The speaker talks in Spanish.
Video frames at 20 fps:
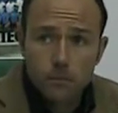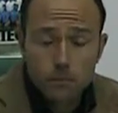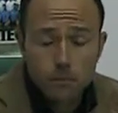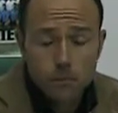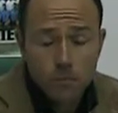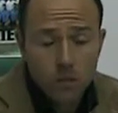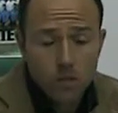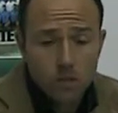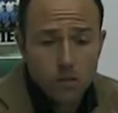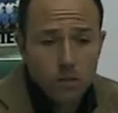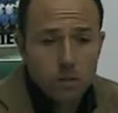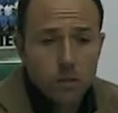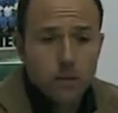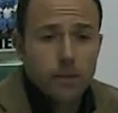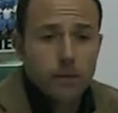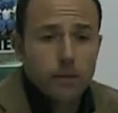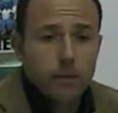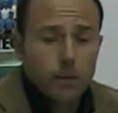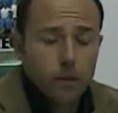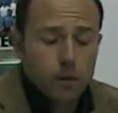Bueno,
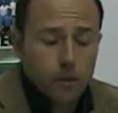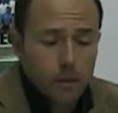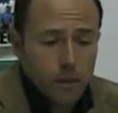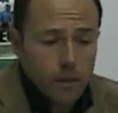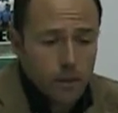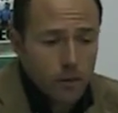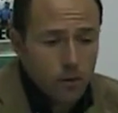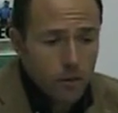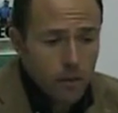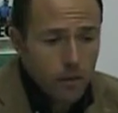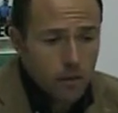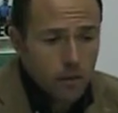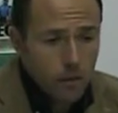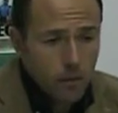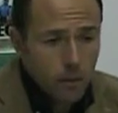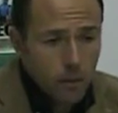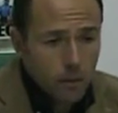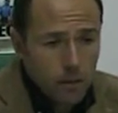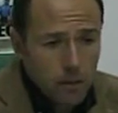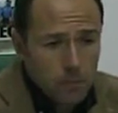estábamos comentando que
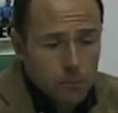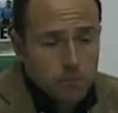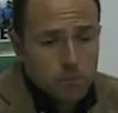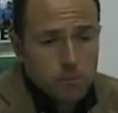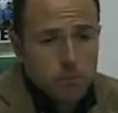Cristóbal